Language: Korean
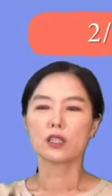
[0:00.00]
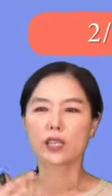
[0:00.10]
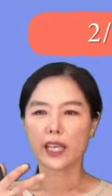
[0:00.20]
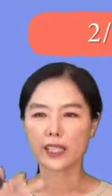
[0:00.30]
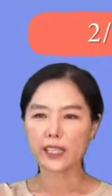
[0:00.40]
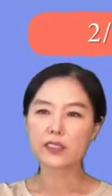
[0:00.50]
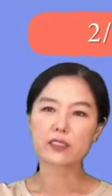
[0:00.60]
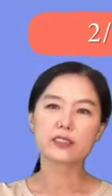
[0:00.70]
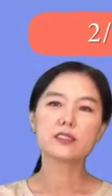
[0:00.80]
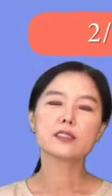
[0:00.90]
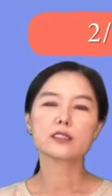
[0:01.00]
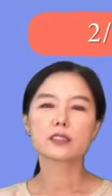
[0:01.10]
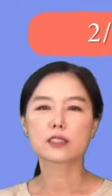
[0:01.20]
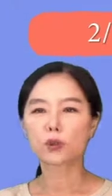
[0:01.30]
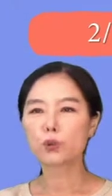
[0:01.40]
걔네들은
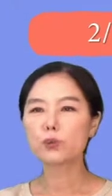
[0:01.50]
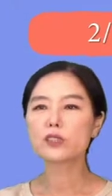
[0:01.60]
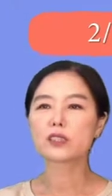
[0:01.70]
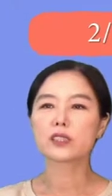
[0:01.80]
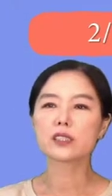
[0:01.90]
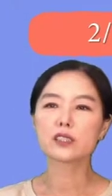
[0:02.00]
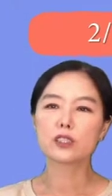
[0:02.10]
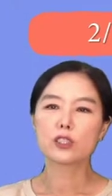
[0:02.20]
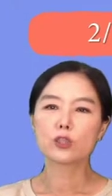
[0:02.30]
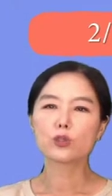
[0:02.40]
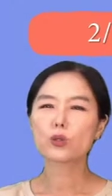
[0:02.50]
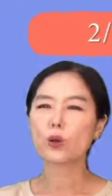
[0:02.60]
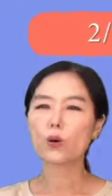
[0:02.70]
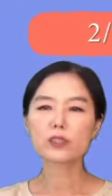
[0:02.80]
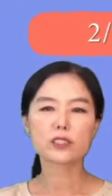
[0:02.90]
그 동물들은 would
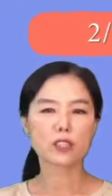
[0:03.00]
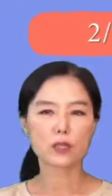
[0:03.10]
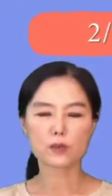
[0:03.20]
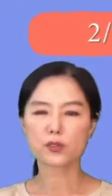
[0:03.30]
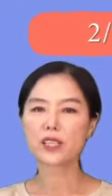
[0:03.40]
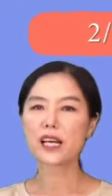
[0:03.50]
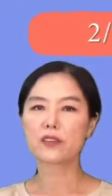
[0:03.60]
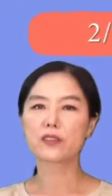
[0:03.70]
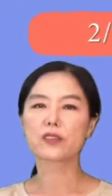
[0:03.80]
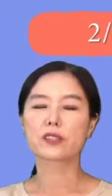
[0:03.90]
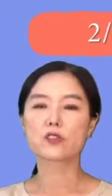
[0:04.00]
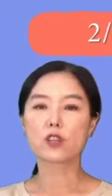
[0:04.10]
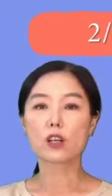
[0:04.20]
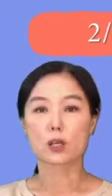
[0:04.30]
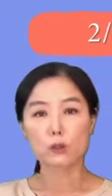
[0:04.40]
all starve to death. 네,
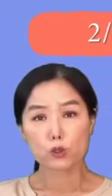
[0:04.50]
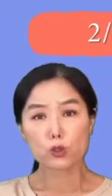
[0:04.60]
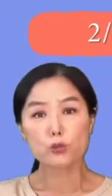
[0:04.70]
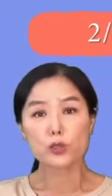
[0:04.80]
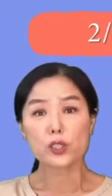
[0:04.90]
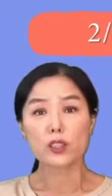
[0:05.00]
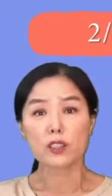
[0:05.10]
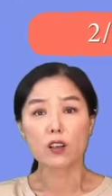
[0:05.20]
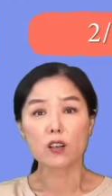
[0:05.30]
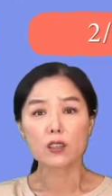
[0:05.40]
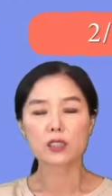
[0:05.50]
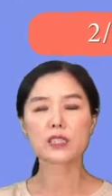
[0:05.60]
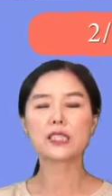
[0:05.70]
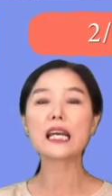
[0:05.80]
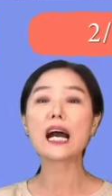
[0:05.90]
starve 굶주려서
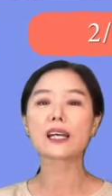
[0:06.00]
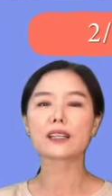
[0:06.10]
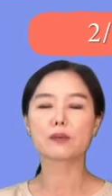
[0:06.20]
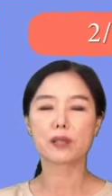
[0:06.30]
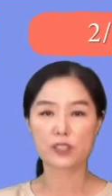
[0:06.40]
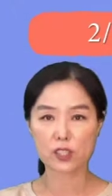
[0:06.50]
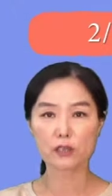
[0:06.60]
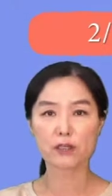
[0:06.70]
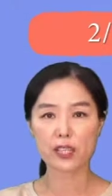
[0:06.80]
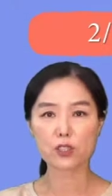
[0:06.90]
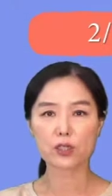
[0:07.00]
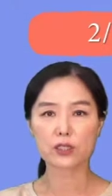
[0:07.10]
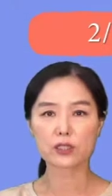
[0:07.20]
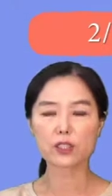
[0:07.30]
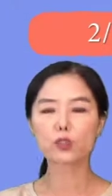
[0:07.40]
기아라는 말이
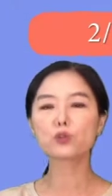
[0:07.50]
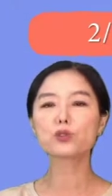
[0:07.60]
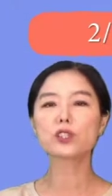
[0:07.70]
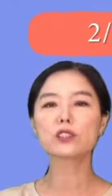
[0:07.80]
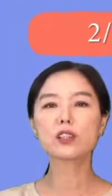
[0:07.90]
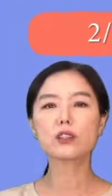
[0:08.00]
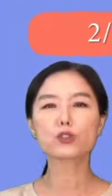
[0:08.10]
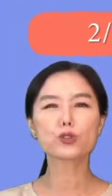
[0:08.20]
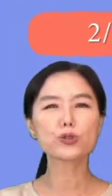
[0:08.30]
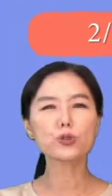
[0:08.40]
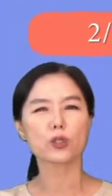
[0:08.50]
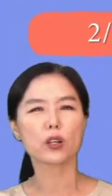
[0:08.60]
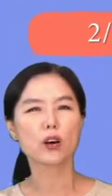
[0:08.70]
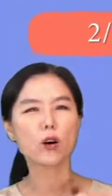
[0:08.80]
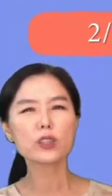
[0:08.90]
starvation이죠. 굶주려서 to
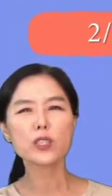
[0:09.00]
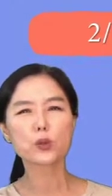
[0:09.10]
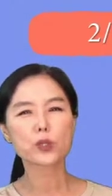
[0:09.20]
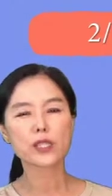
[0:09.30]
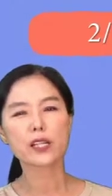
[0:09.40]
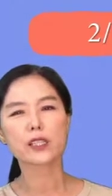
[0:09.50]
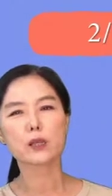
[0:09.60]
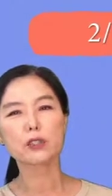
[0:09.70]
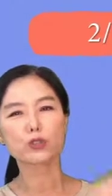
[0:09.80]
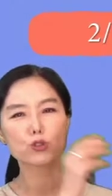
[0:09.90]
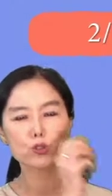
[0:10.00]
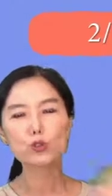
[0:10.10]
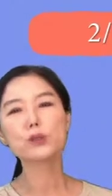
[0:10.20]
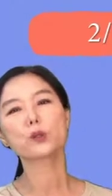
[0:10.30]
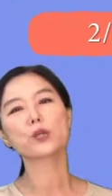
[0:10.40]
어디에 도달하냐면
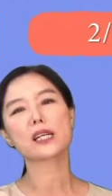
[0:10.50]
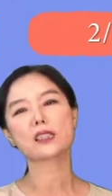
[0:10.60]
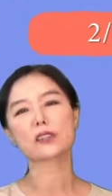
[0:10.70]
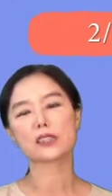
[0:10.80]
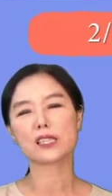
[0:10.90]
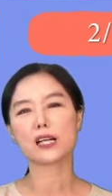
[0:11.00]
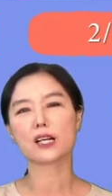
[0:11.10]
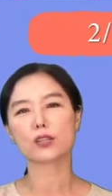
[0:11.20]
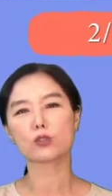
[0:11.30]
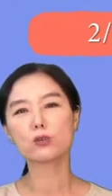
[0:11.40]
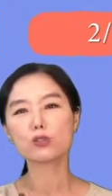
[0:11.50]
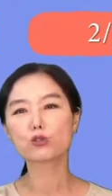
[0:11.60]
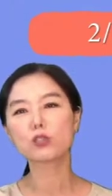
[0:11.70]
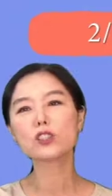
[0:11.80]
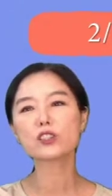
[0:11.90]
죽음에 도달할 것이다. 굶어
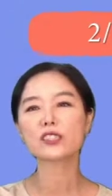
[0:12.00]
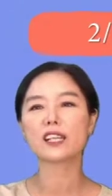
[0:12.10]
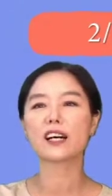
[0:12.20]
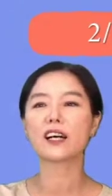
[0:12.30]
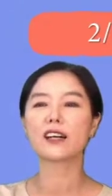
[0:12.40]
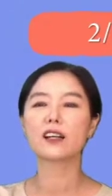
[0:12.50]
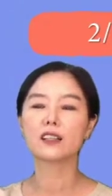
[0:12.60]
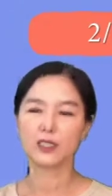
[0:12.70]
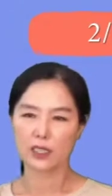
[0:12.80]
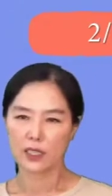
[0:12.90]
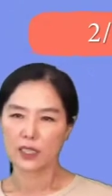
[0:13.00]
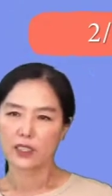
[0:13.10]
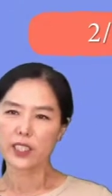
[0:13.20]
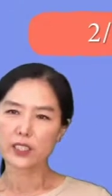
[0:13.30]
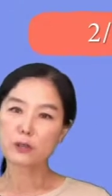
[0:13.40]
죽을 것이다.
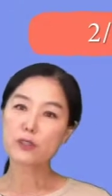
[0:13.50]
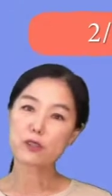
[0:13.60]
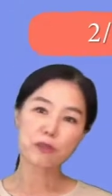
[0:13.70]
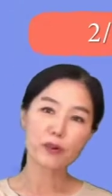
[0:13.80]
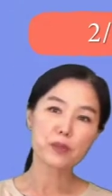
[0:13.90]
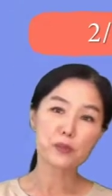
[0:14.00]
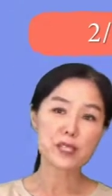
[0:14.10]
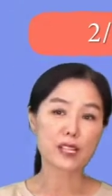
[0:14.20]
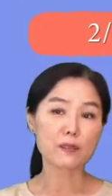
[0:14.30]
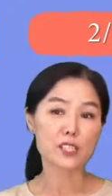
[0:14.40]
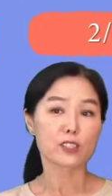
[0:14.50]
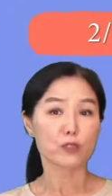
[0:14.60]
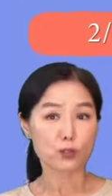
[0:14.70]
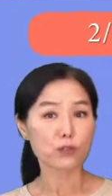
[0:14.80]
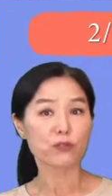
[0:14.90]
The animals formed themselves into
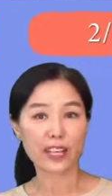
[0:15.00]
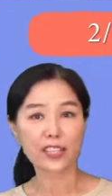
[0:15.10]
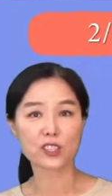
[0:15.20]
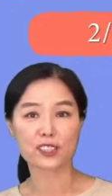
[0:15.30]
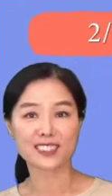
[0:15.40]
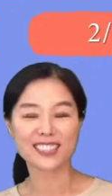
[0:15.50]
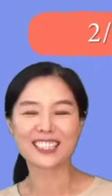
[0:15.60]
two factions.